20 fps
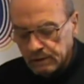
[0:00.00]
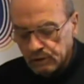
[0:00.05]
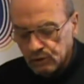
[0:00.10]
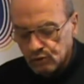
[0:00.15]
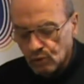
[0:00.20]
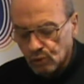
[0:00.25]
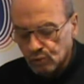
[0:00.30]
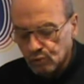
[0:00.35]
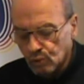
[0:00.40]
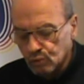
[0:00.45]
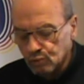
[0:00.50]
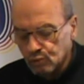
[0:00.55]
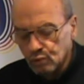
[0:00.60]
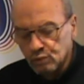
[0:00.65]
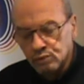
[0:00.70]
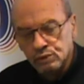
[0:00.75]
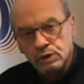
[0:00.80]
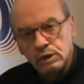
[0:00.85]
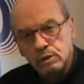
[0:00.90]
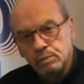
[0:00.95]
sotto
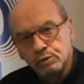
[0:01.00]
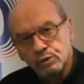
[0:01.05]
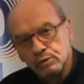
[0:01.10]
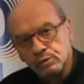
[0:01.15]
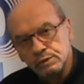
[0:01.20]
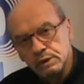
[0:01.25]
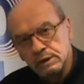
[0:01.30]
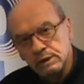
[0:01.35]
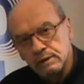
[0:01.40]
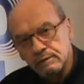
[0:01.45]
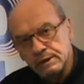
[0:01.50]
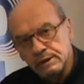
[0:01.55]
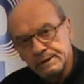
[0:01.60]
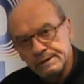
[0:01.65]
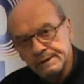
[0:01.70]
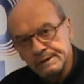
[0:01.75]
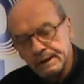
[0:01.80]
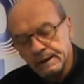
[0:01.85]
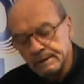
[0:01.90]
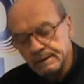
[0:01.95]
tutti i punti di
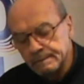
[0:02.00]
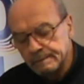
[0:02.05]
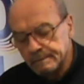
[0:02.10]
vista.